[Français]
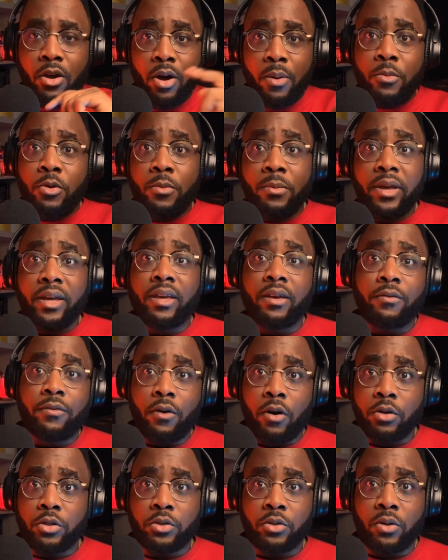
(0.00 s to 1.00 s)
comme le mec est
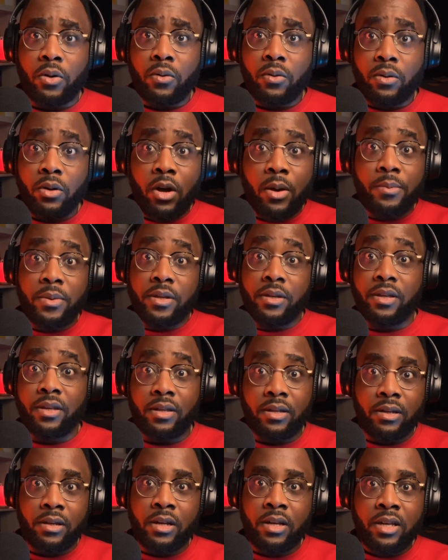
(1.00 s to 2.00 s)
forgeron, comme
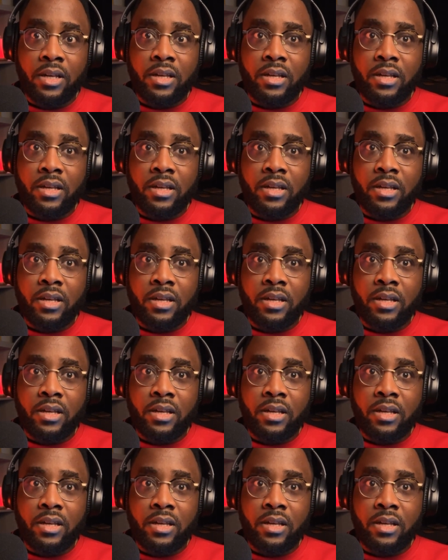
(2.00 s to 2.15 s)
il,